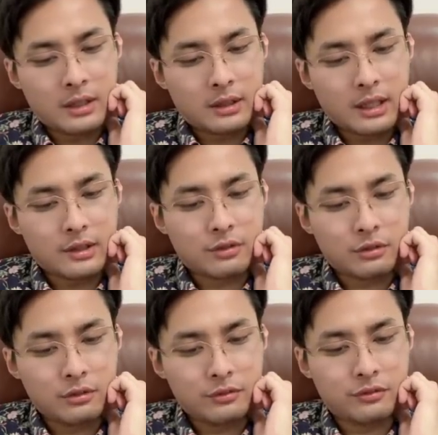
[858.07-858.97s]
但总
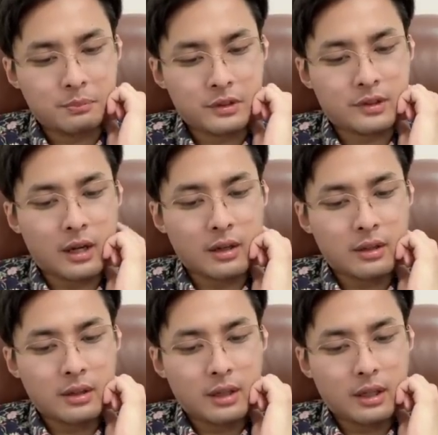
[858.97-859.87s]
统府部长
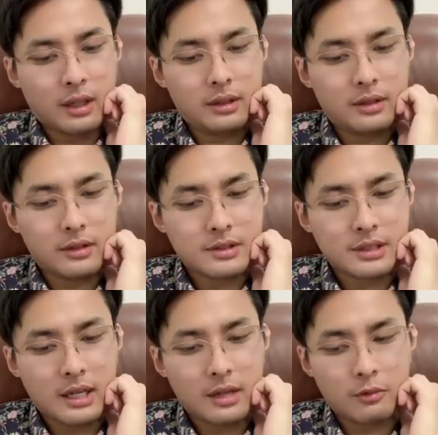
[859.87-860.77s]
恩特
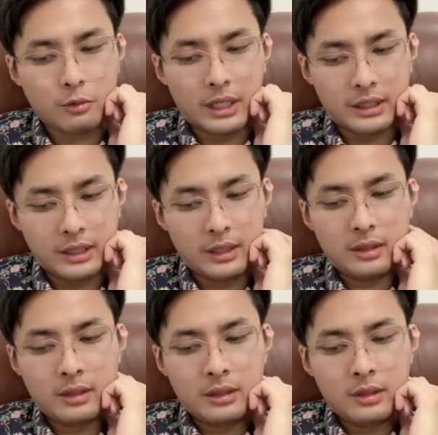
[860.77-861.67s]
沙韦尼
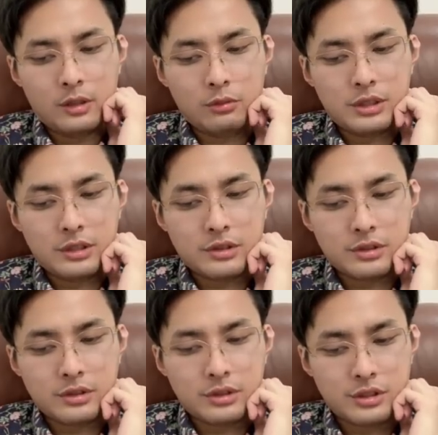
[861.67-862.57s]
入境
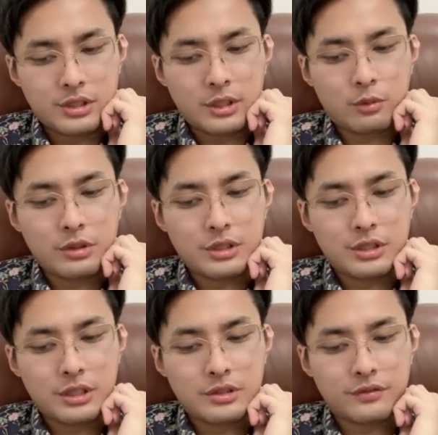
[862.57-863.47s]
时执行国际
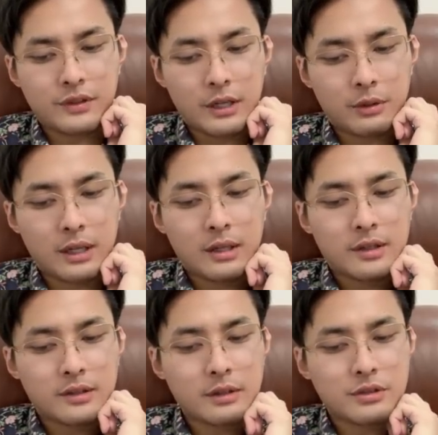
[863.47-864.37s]
刑事法院
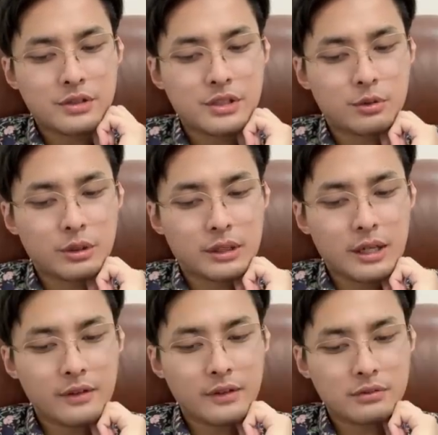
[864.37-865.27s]
三月十七日对
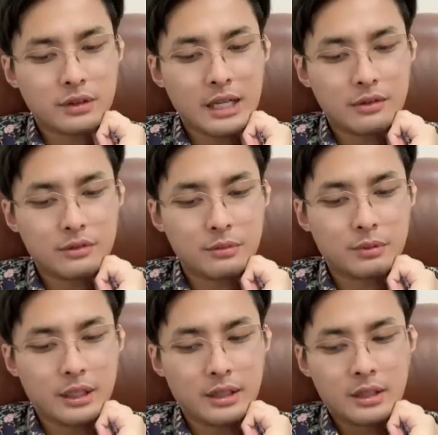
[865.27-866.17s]
他发出的逮捕
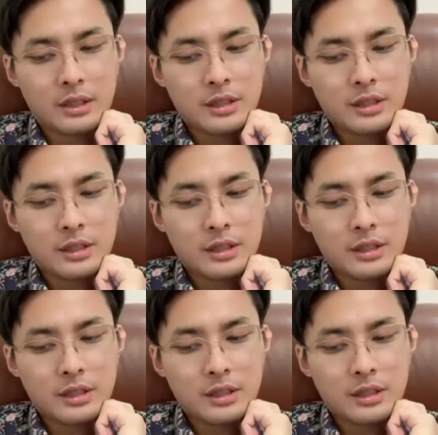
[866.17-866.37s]
令，